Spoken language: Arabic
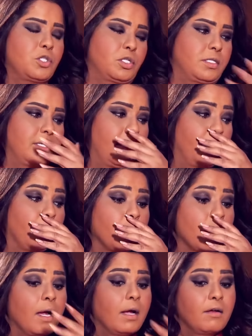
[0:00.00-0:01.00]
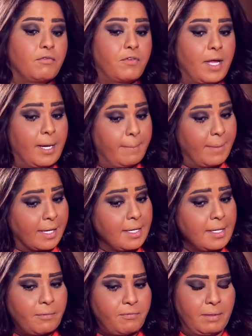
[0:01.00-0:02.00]
جدا فلما
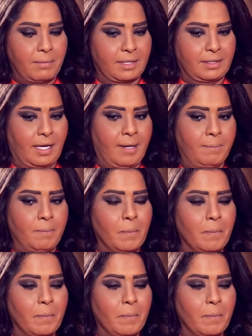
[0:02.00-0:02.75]
كنا في المطعم